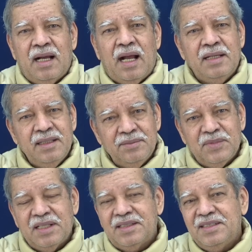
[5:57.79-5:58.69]
आइए हम
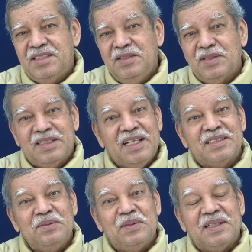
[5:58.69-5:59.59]
देखते जीवत
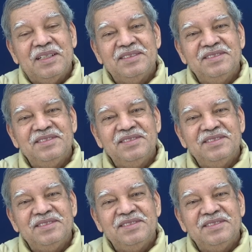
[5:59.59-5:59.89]
कैसे मरे